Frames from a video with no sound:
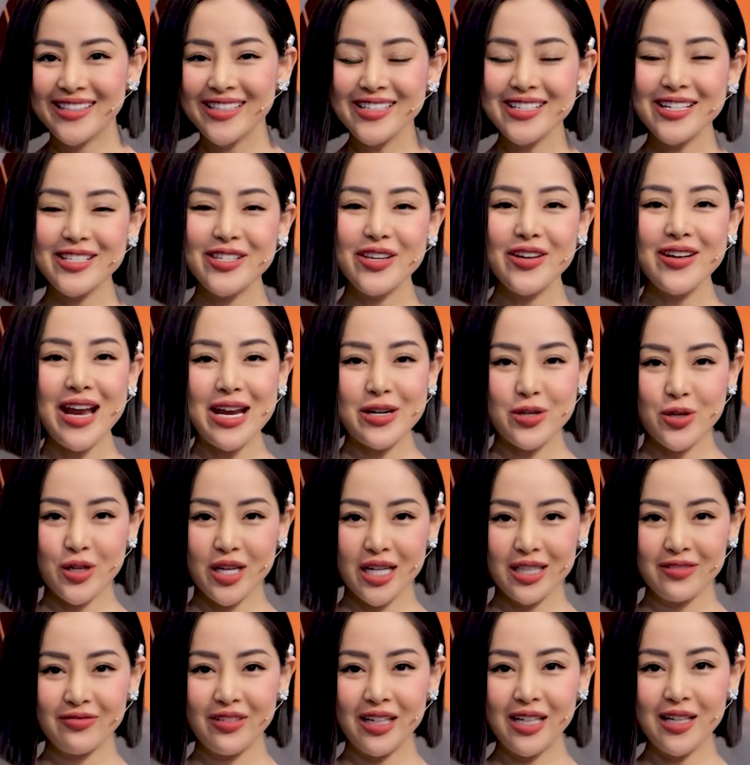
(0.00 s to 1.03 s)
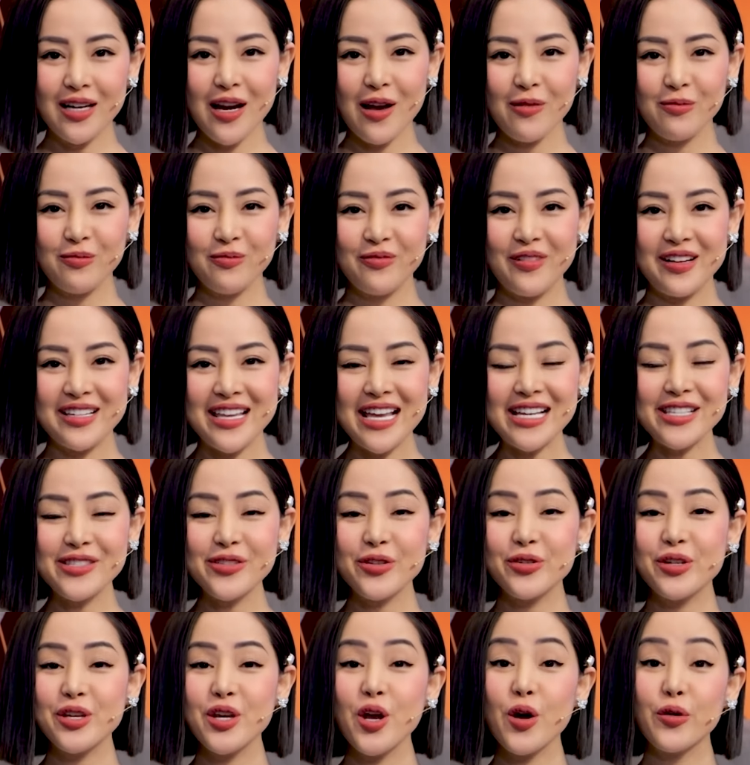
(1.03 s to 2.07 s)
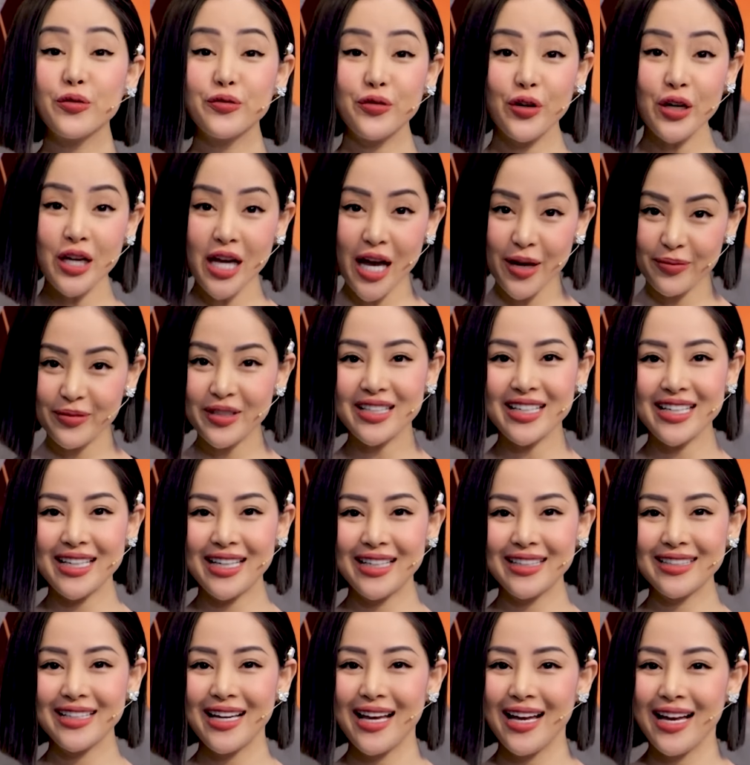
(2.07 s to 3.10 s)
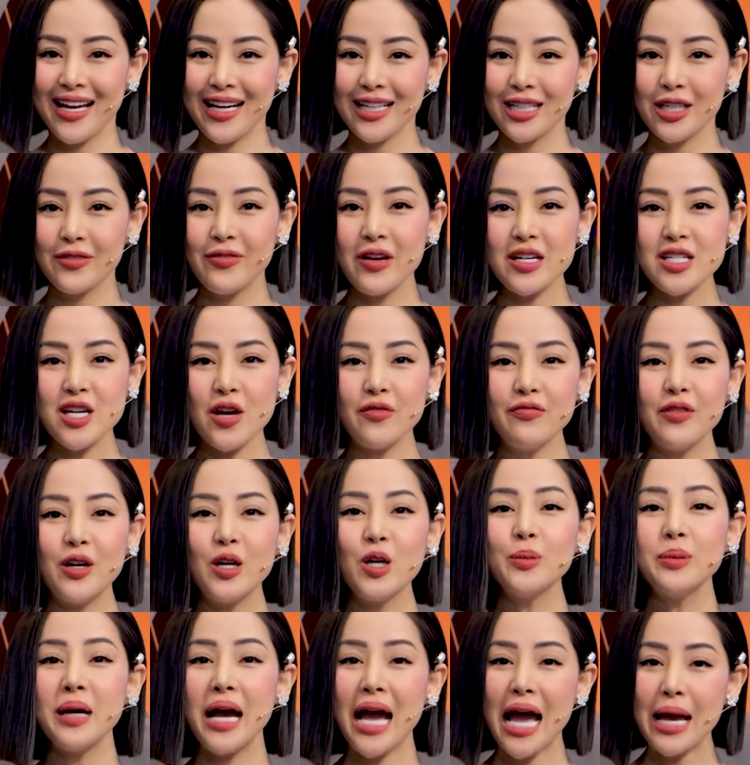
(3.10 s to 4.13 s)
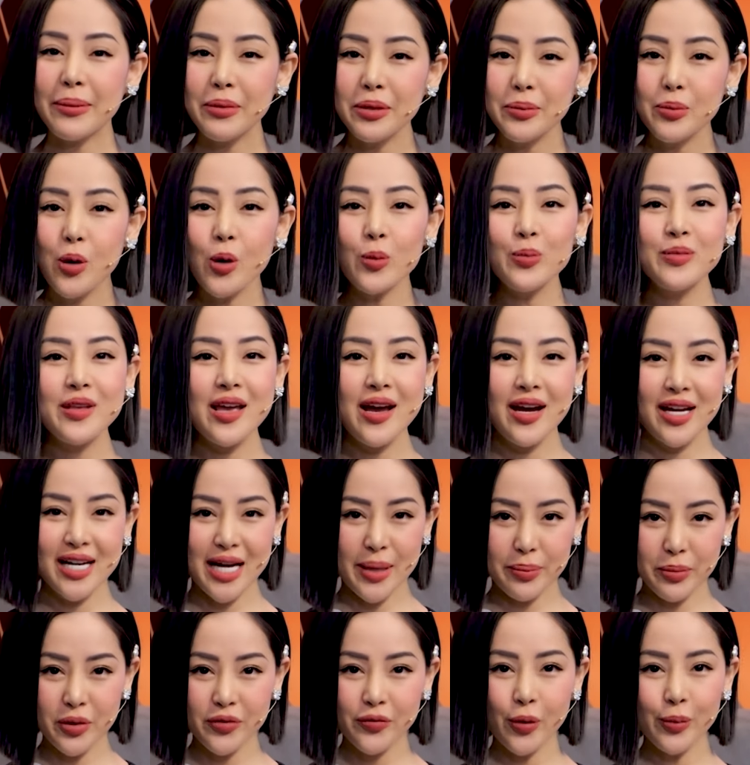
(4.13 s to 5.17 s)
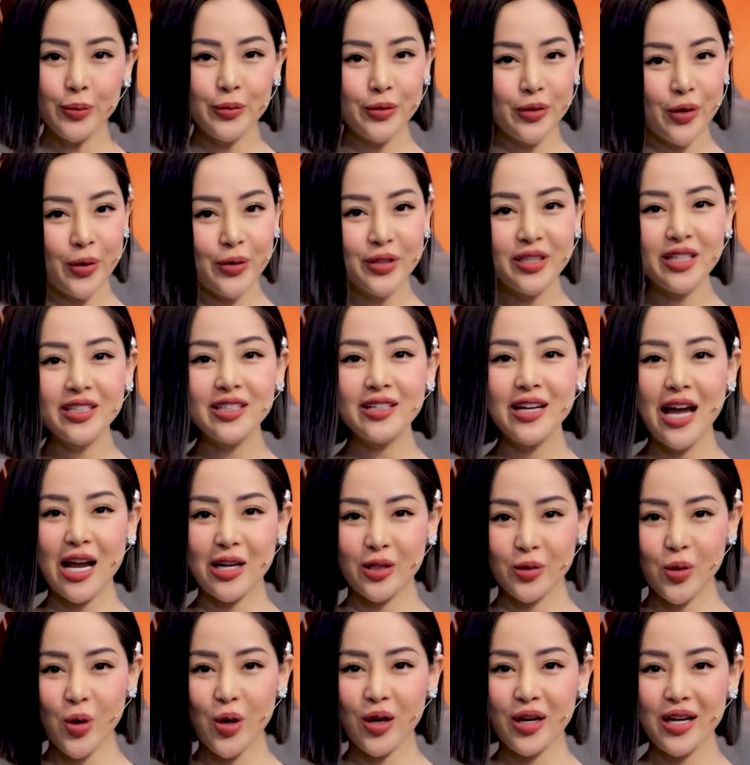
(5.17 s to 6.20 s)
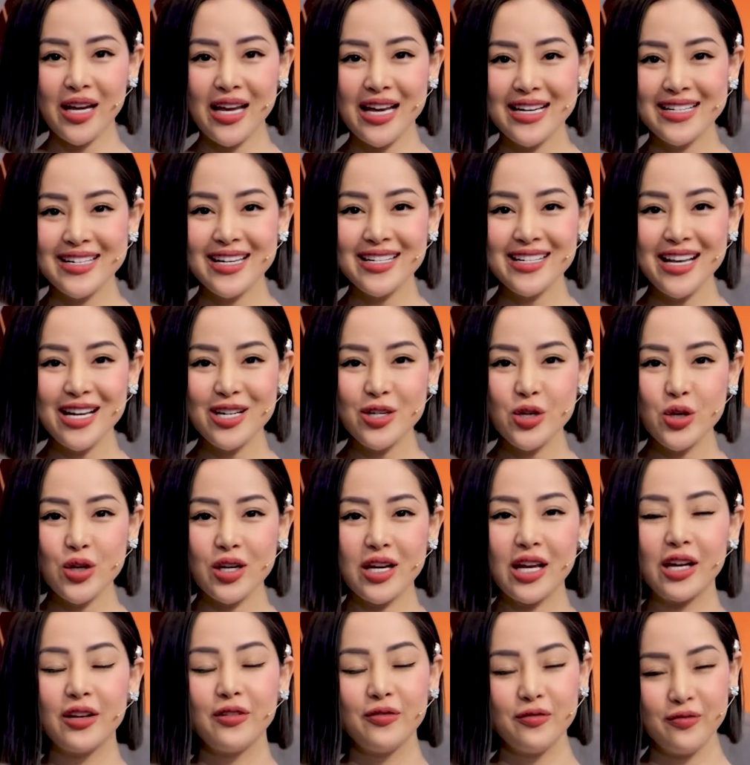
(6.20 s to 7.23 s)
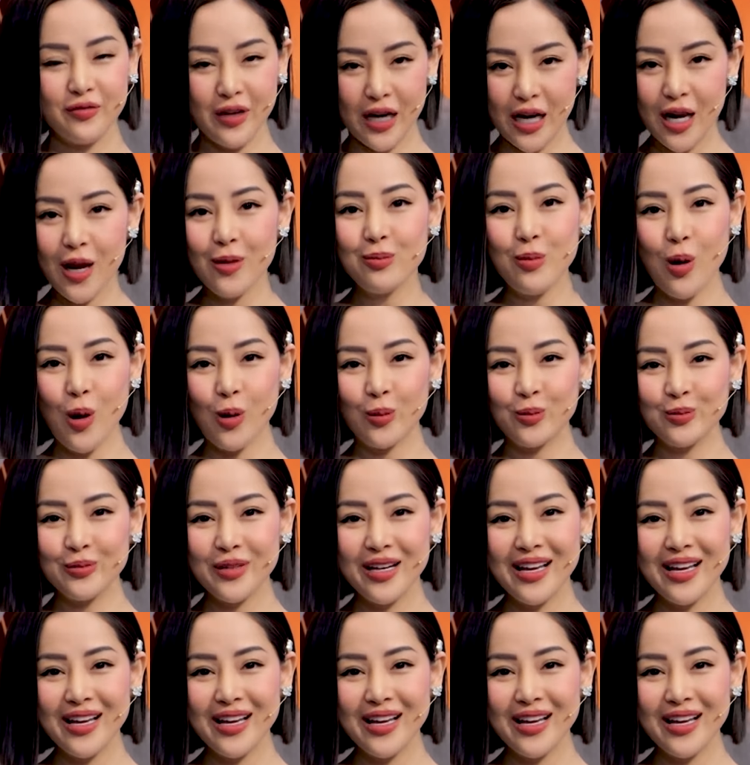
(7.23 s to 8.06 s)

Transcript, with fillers: Chương trình do Đài truyền hình Vĩnh Long và Yes Studio phối hợp thực hiện, được phát sóng vào lúc 21 giờ 50 phút tối thứ tư hàng tuần trên kênh truyền hình Vĩnh Long 1.